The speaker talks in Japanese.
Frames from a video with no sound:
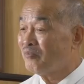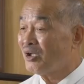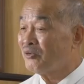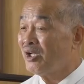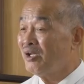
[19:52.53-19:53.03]
ま
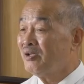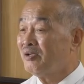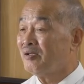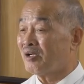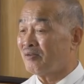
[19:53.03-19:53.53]
あ、んで
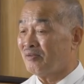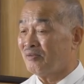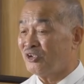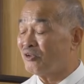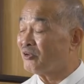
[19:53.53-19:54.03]
あ
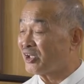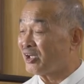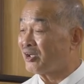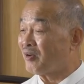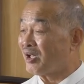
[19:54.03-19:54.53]
の指導者が
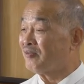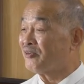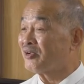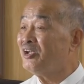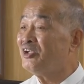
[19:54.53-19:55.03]
来られる
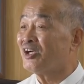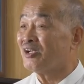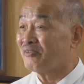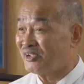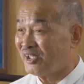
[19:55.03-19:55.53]
時にちゃ
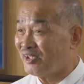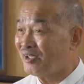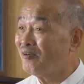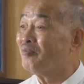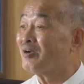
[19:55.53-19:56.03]
んと正座
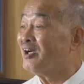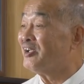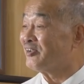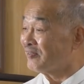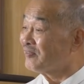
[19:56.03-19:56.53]
でお迎え
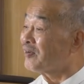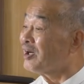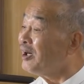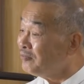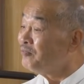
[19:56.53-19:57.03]
すると
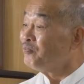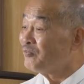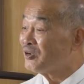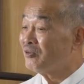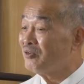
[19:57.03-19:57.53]
か
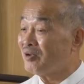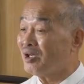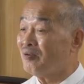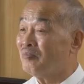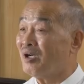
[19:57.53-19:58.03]
そういうの
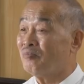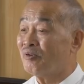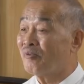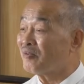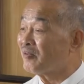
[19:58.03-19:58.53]
が、まあ、
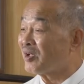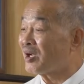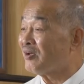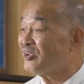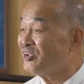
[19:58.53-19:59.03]
武道の
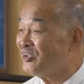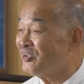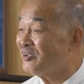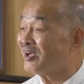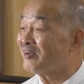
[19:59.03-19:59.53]
習わし
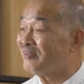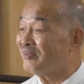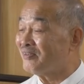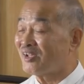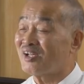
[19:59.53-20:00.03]
あ
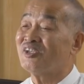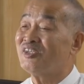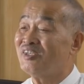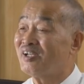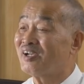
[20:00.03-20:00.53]
の正
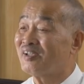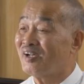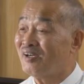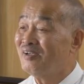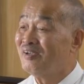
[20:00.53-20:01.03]
しいやり
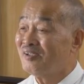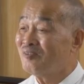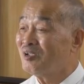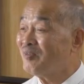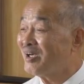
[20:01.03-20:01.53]
方で
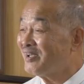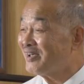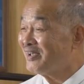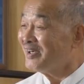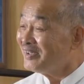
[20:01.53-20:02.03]
も今はな
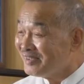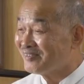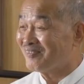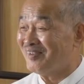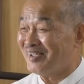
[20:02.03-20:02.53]
かなかね
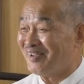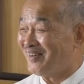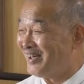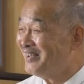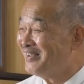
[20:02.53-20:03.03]
そこまでは